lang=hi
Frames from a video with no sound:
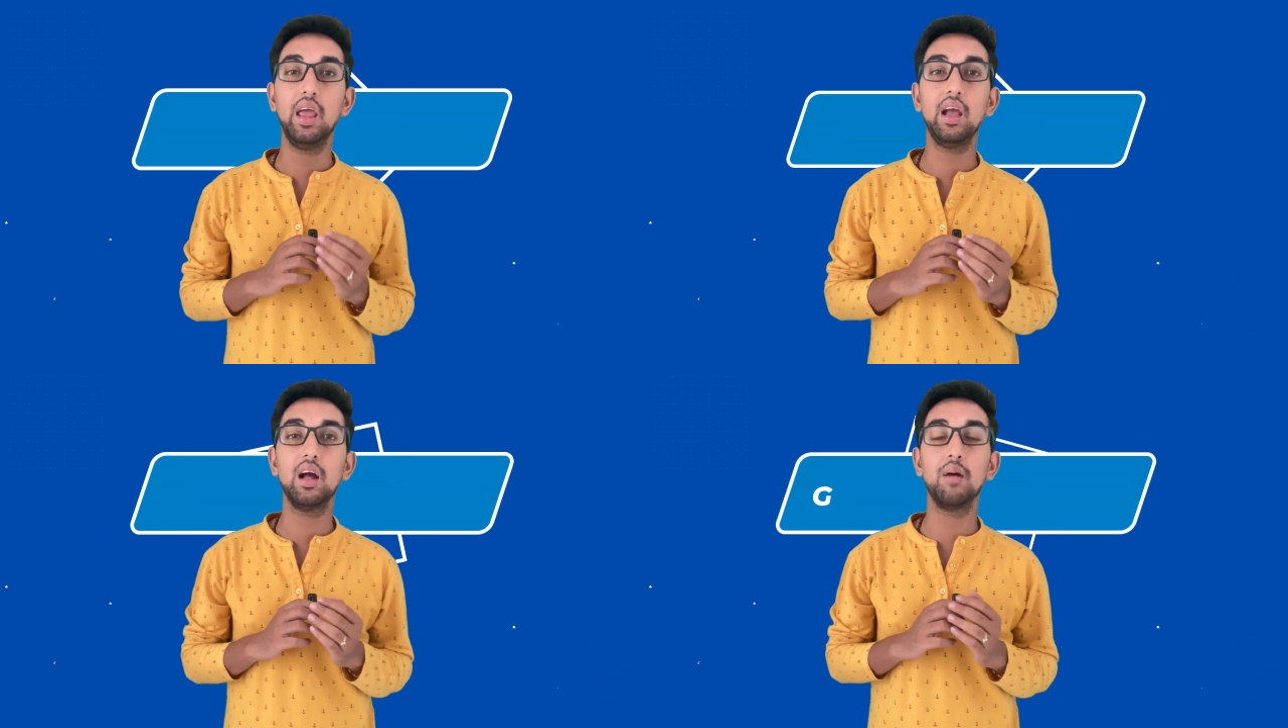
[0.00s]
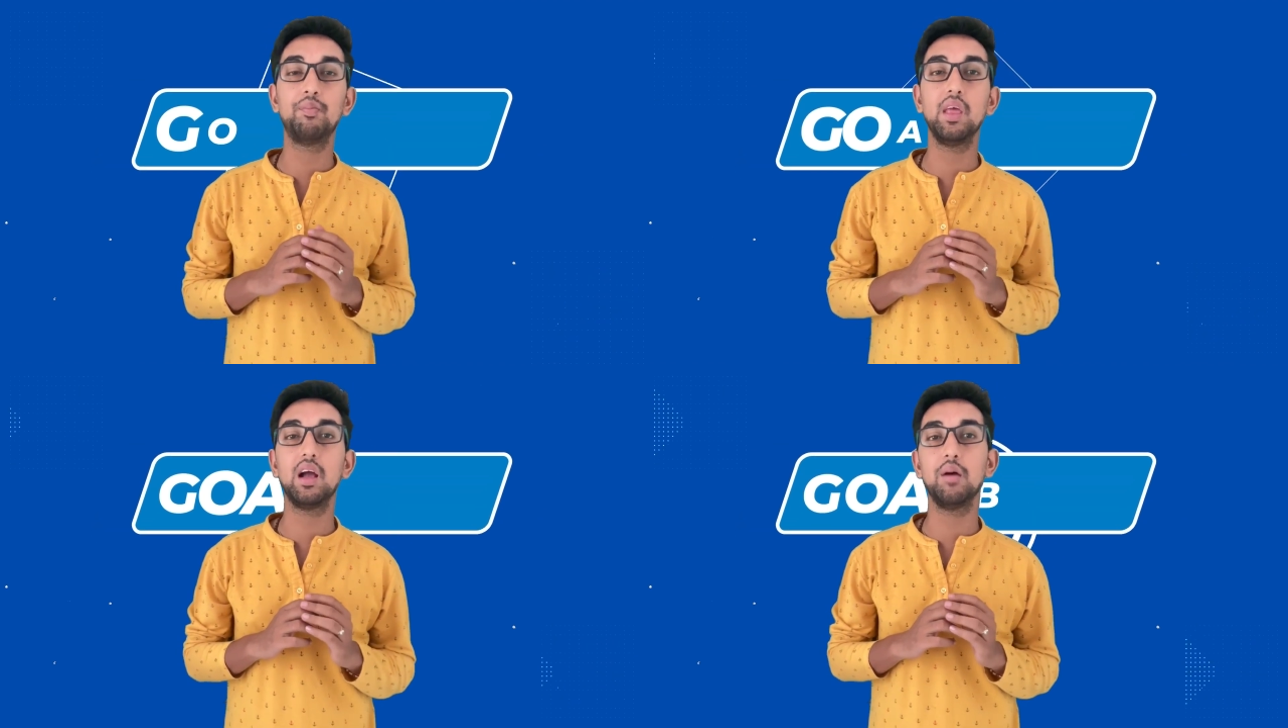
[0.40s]
एक
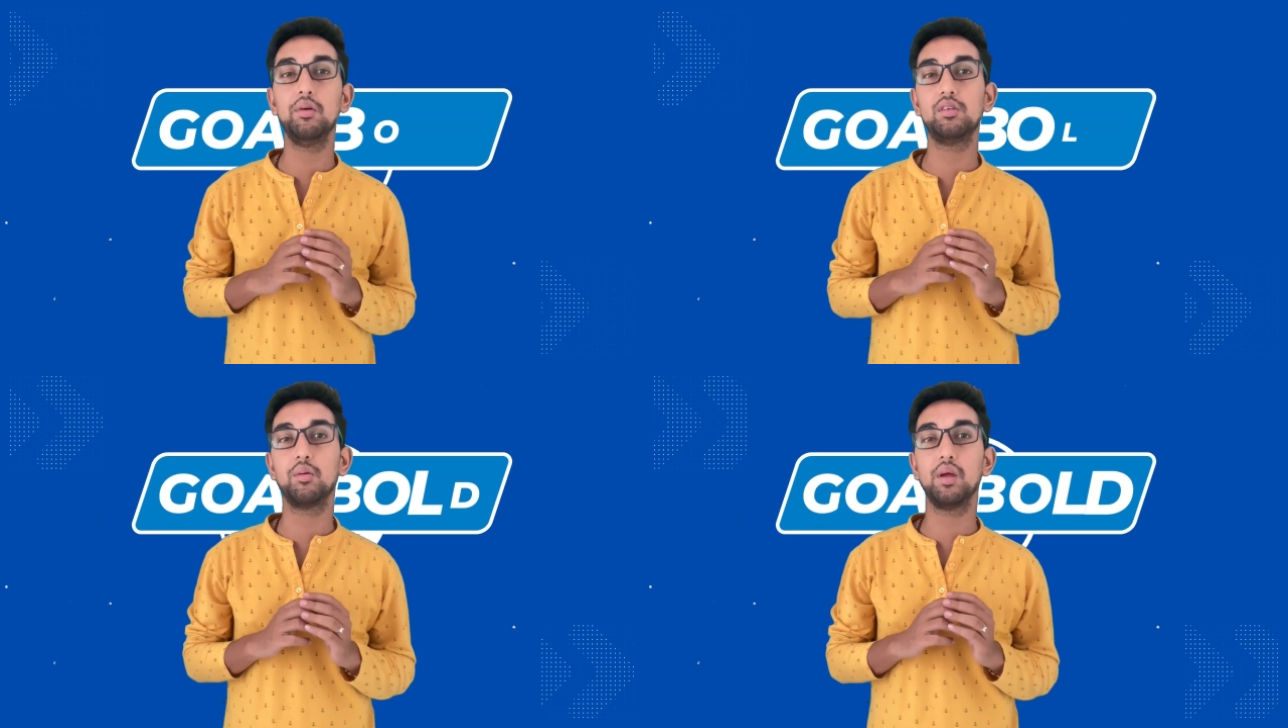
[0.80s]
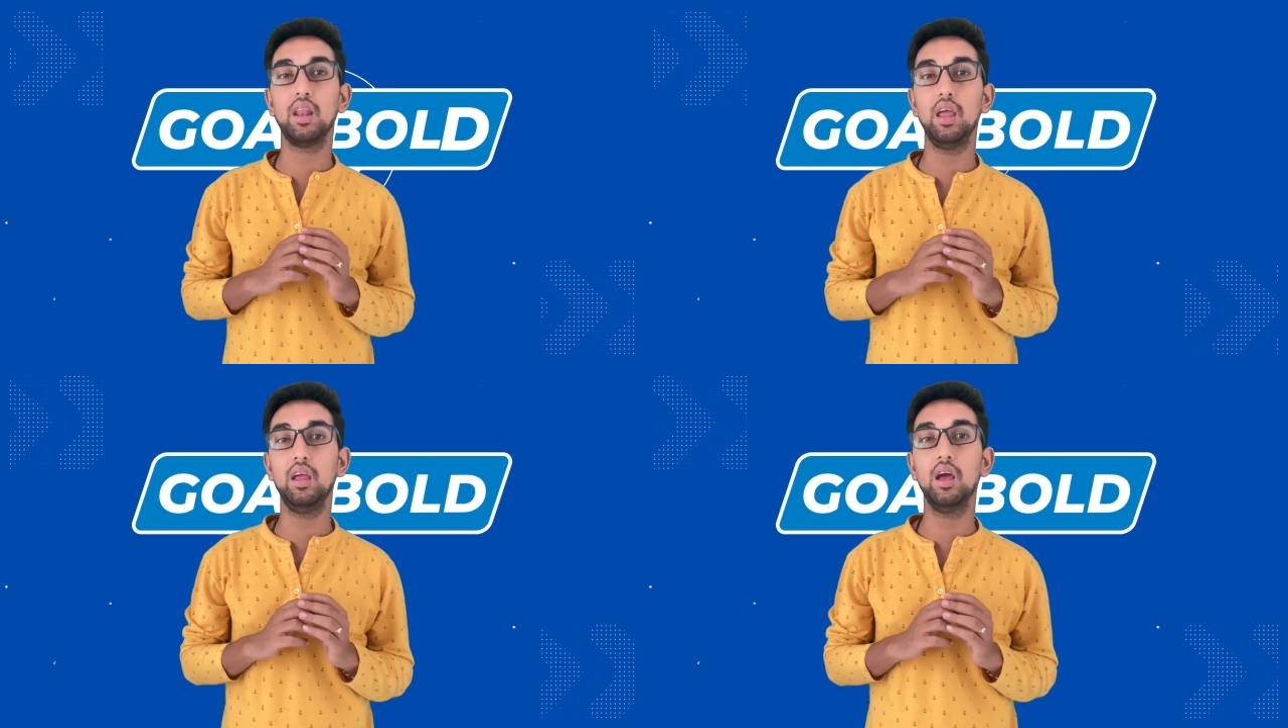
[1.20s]
हफ्ते का भी समय
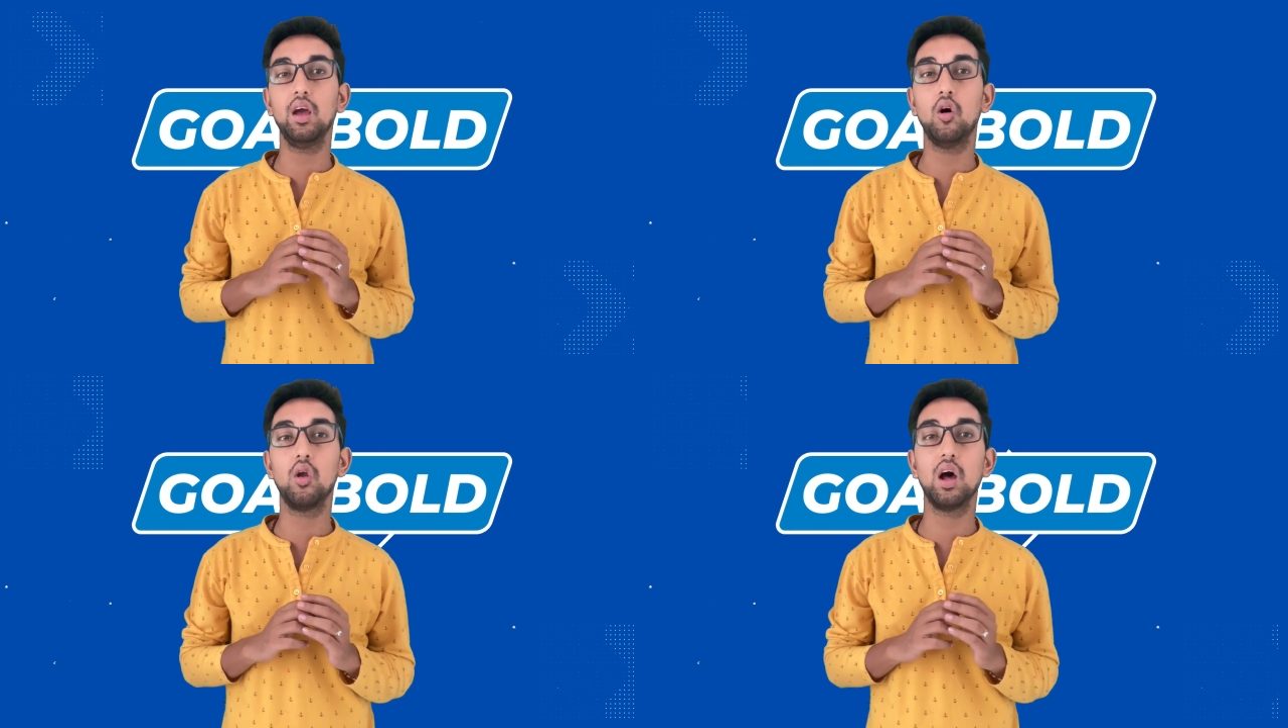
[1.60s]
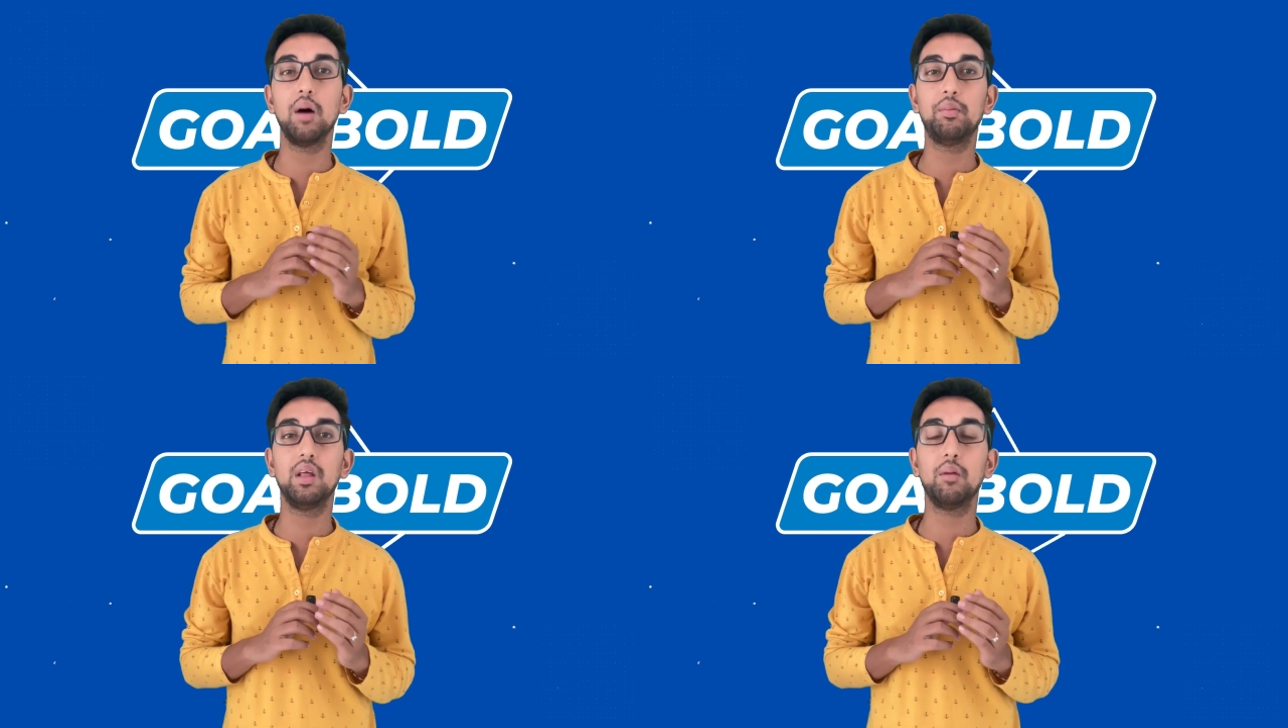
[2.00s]
नहीं है और
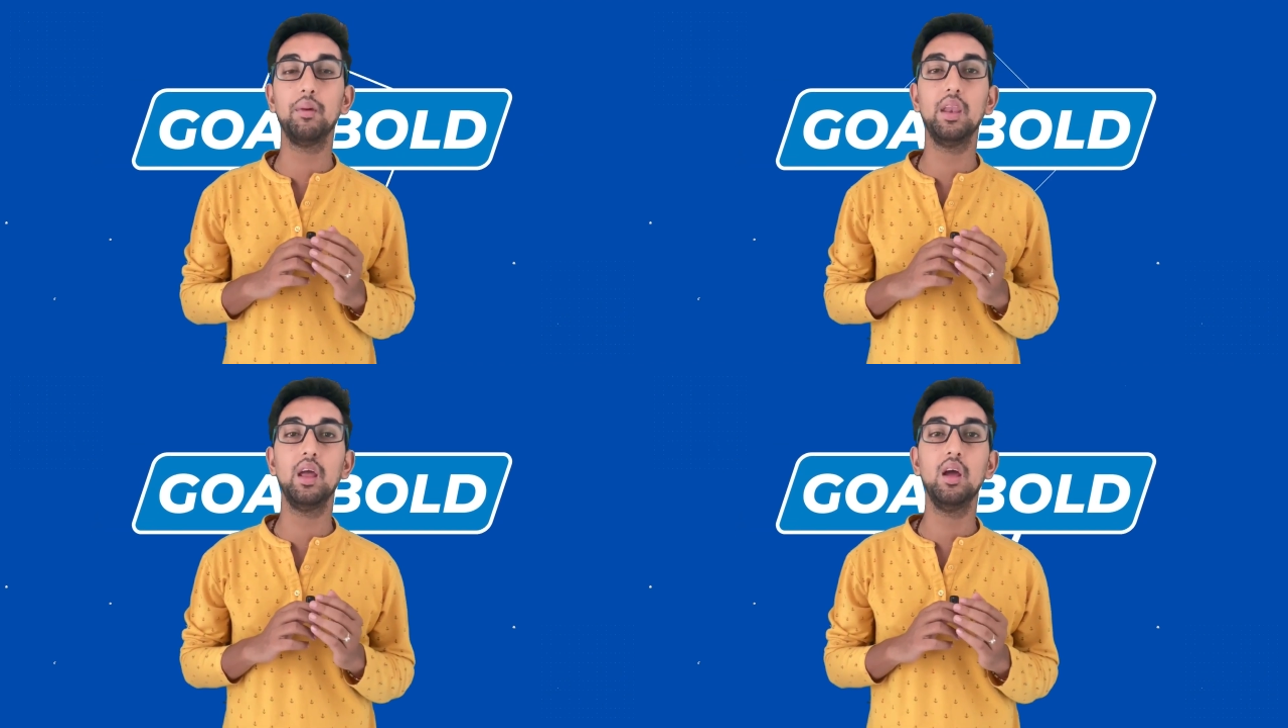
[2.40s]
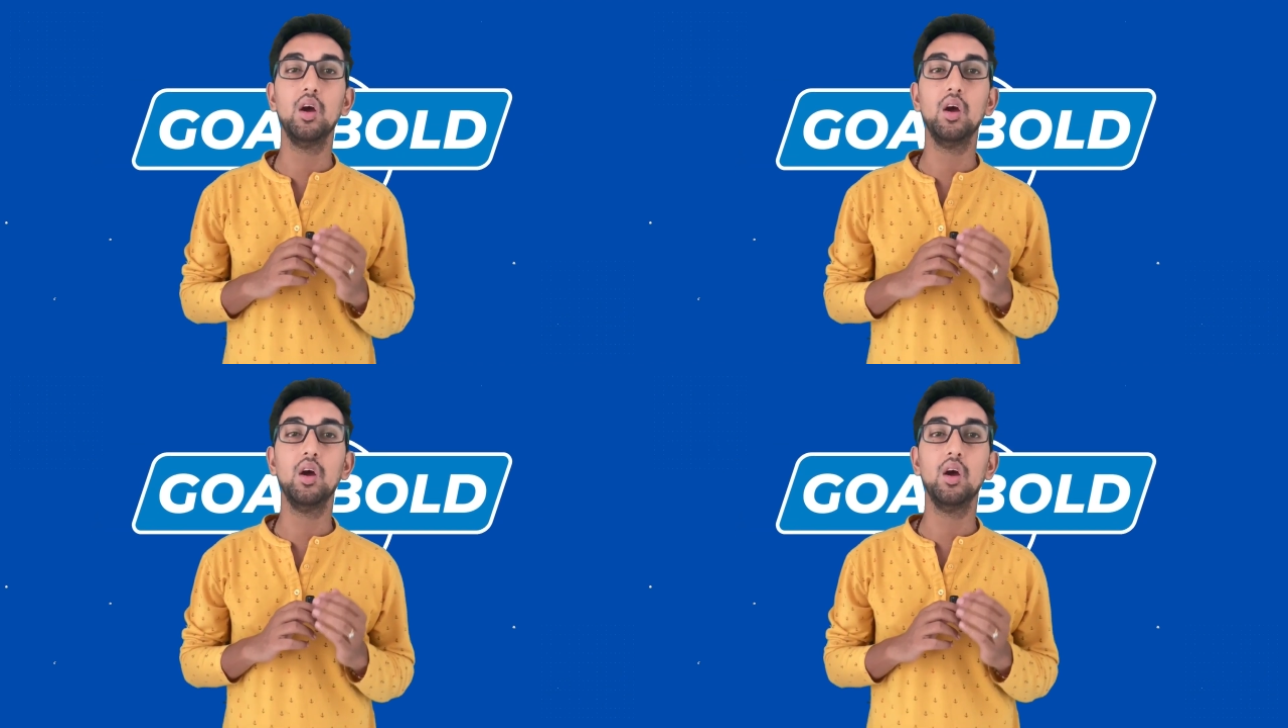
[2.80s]
अब तक मेरे